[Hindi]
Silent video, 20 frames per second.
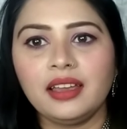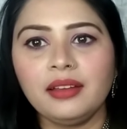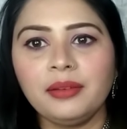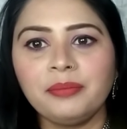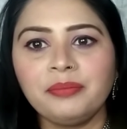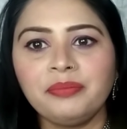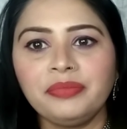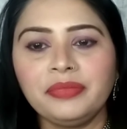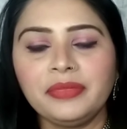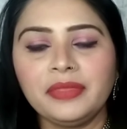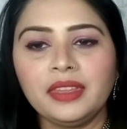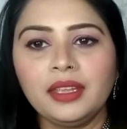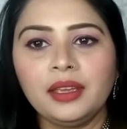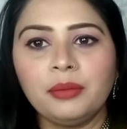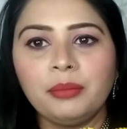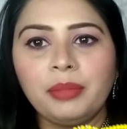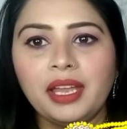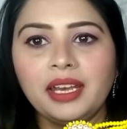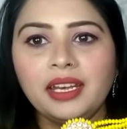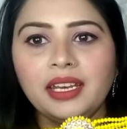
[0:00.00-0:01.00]
है
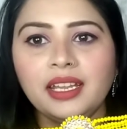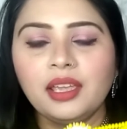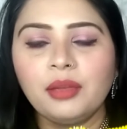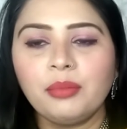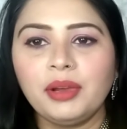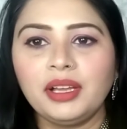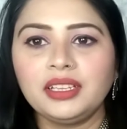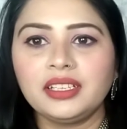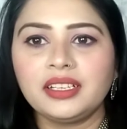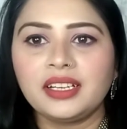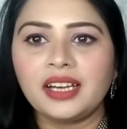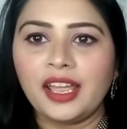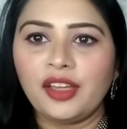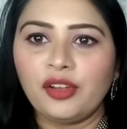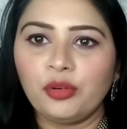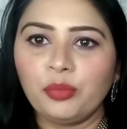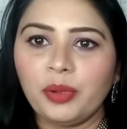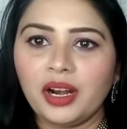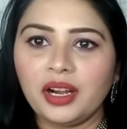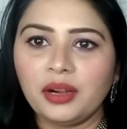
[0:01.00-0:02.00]
पहनने के बाद ट्राई
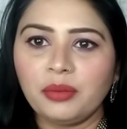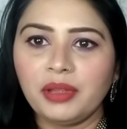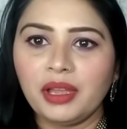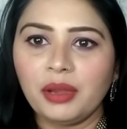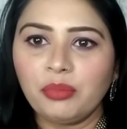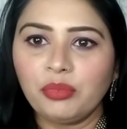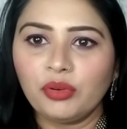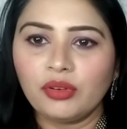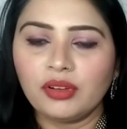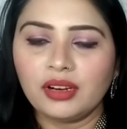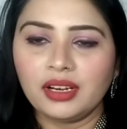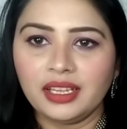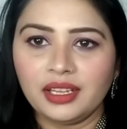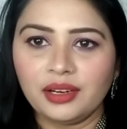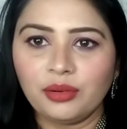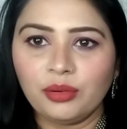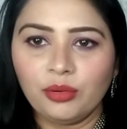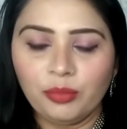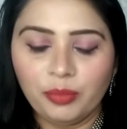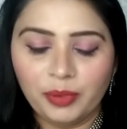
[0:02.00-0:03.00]
ऑन पार्ट में आपको
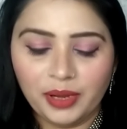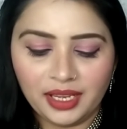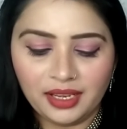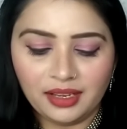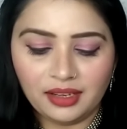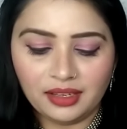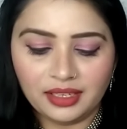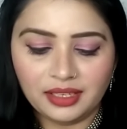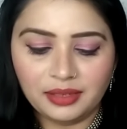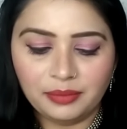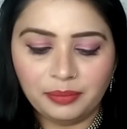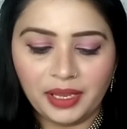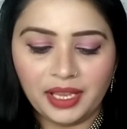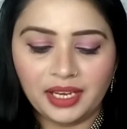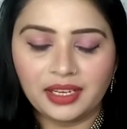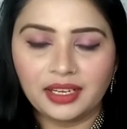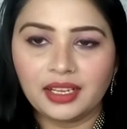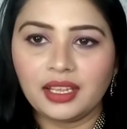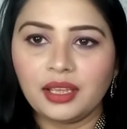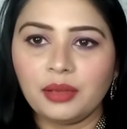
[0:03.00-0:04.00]
क्लियर हो पाएगा कि
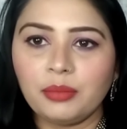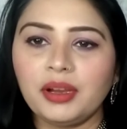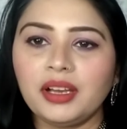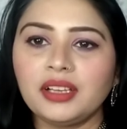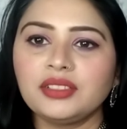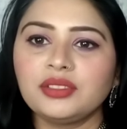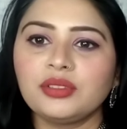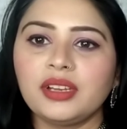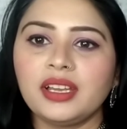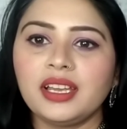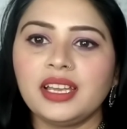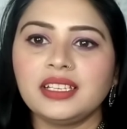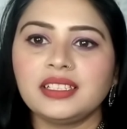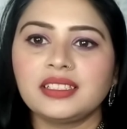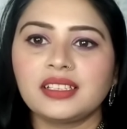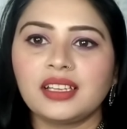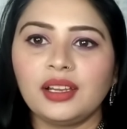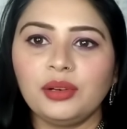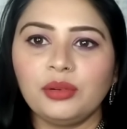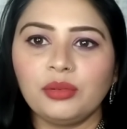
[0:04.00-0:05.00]
पहनने के बाद जो है
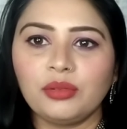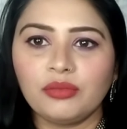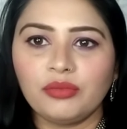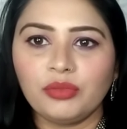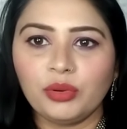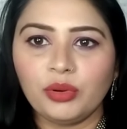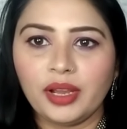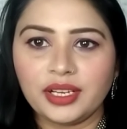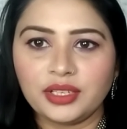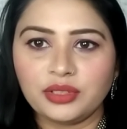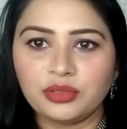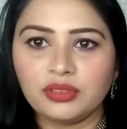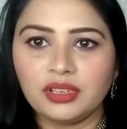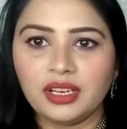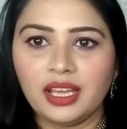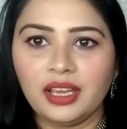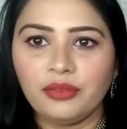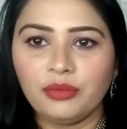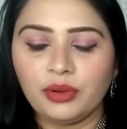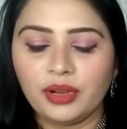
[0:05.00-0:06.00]
इसका लुक वो
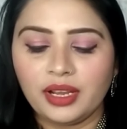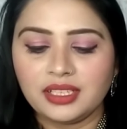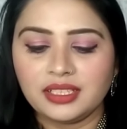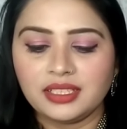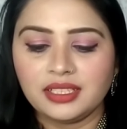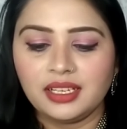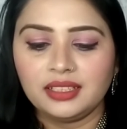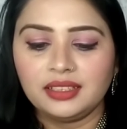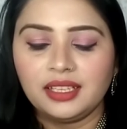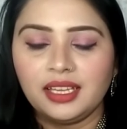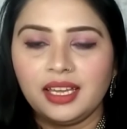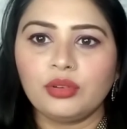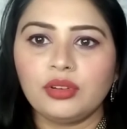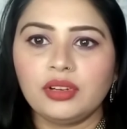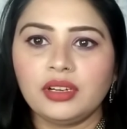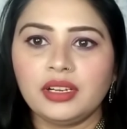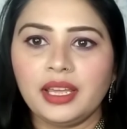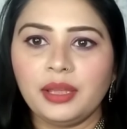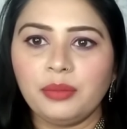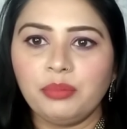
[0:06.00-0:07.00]
एक्चुअल है वो कैसे आता
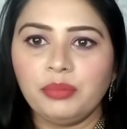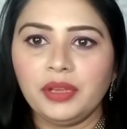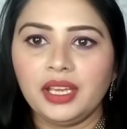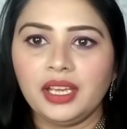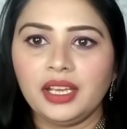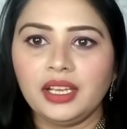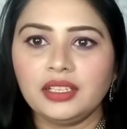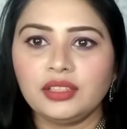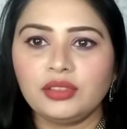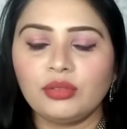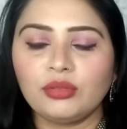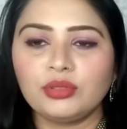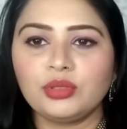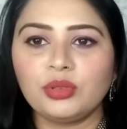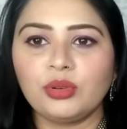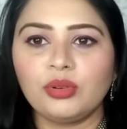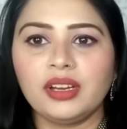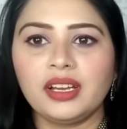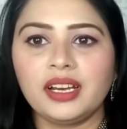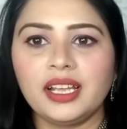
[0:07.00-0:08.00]
है टाइप में है तो
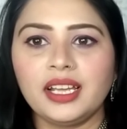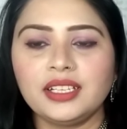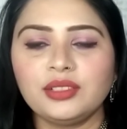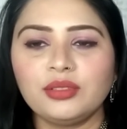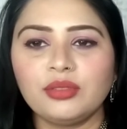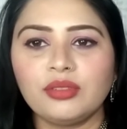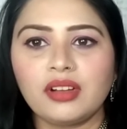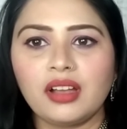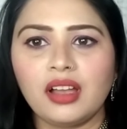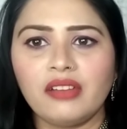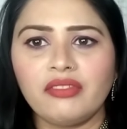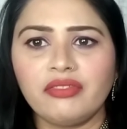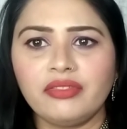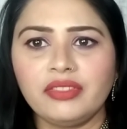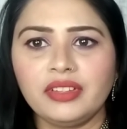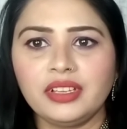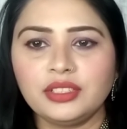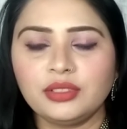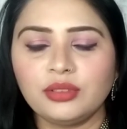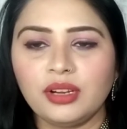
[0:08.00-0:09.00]
चोकर है जो
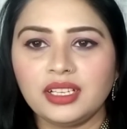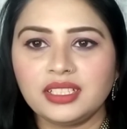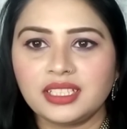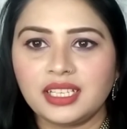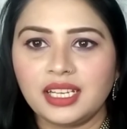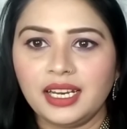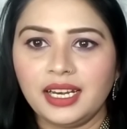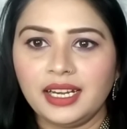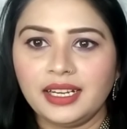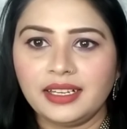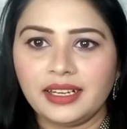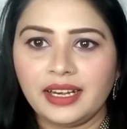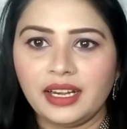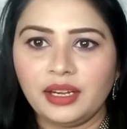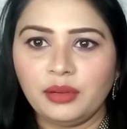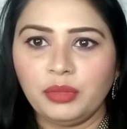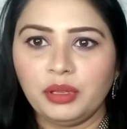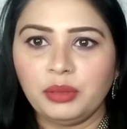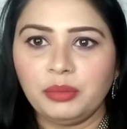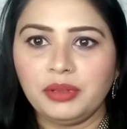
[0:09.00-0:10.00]
काफ़ी जो आजकल है
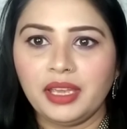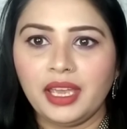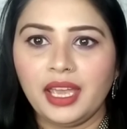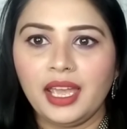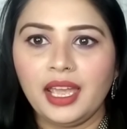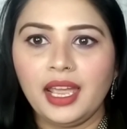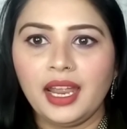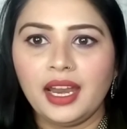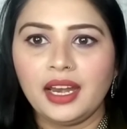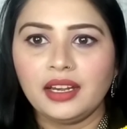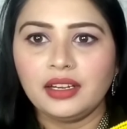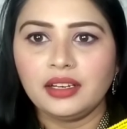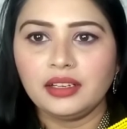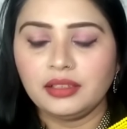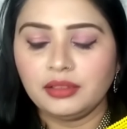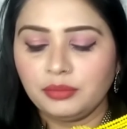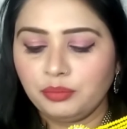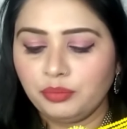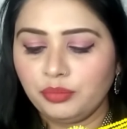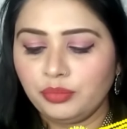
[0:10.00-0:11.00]
ट्रेंड में भी है एंड
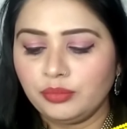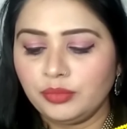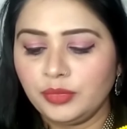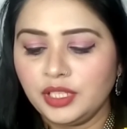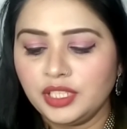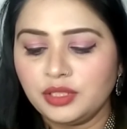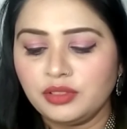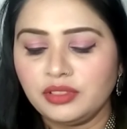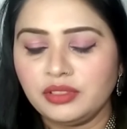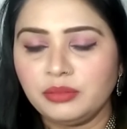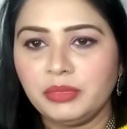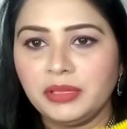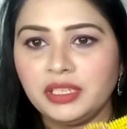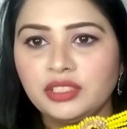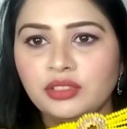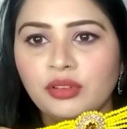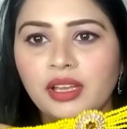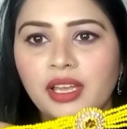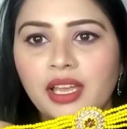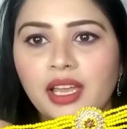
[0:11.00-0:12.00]
इसमें
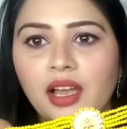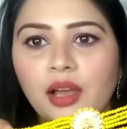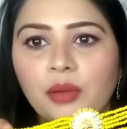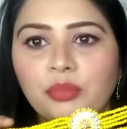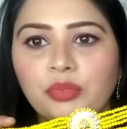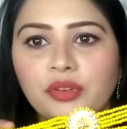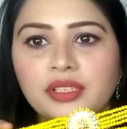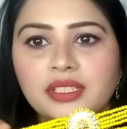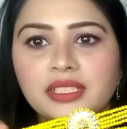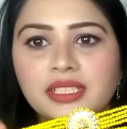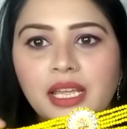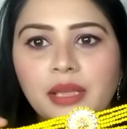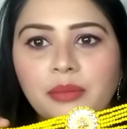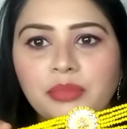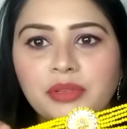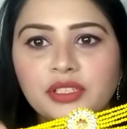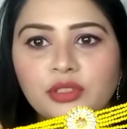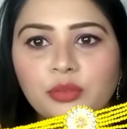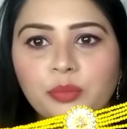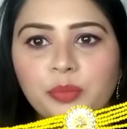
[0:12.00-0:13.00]
जो है आपको इस
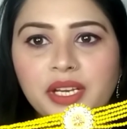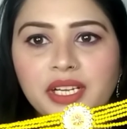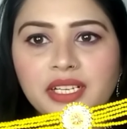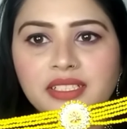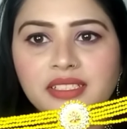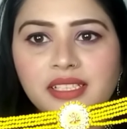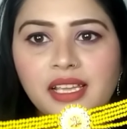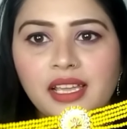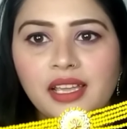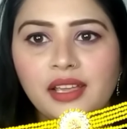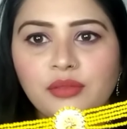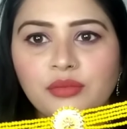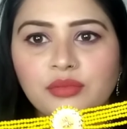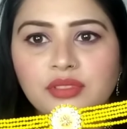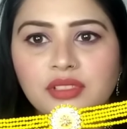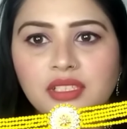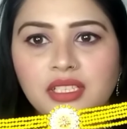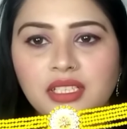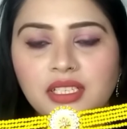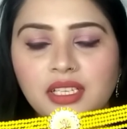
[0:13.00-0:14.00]
टाइप की जो बीट्स हैं
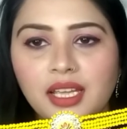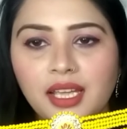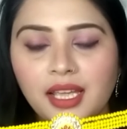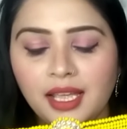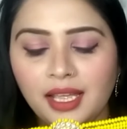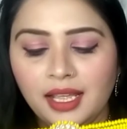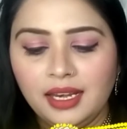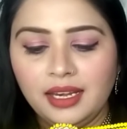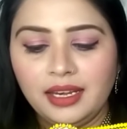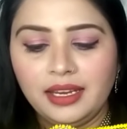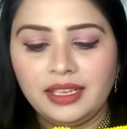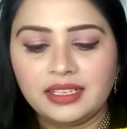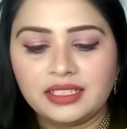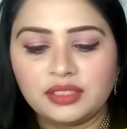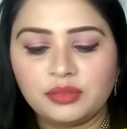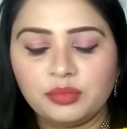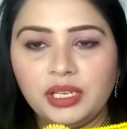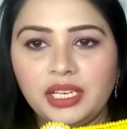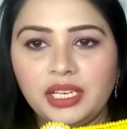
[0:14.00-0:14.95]
उसकी लेयर्स